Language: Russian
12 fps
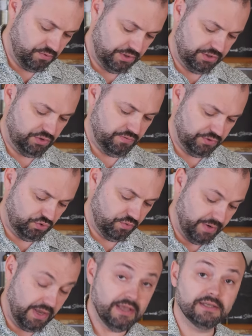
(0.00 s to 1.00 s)
Ну а если у вас
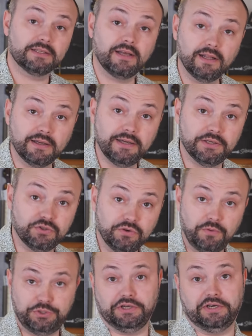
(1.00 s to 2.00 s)
дома скалка есть, то
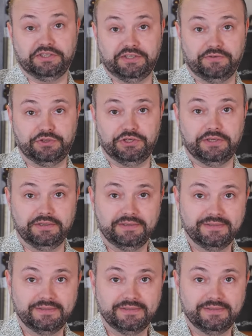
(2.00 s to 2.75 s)
вообще красавчики.